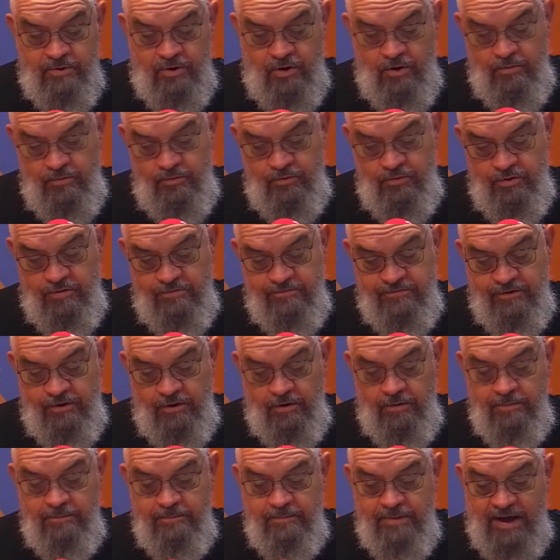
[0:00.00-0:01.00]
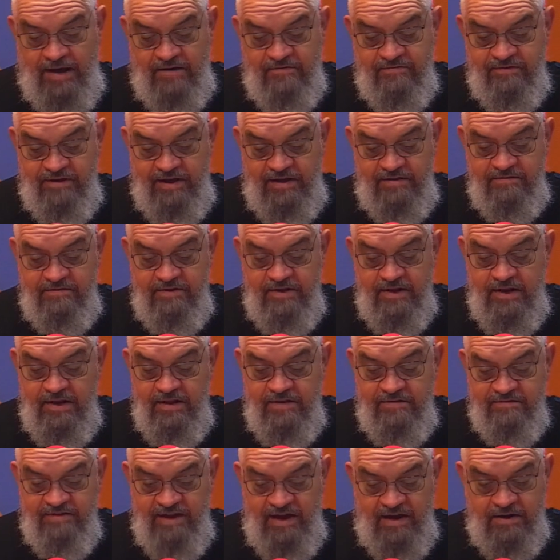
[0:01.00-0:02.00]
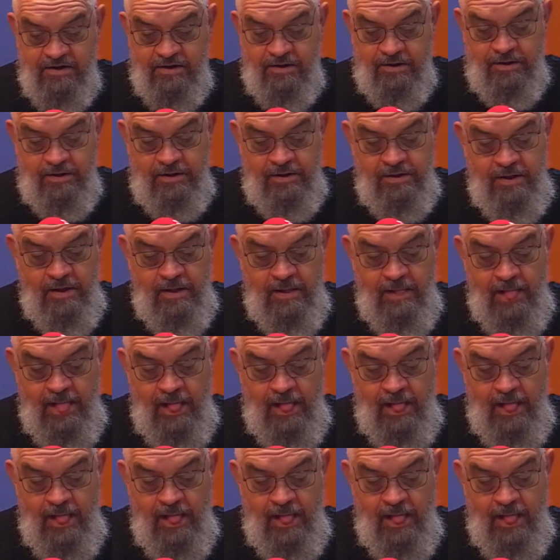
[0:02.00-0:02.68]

Comme une offrande parfaite, il les accueille,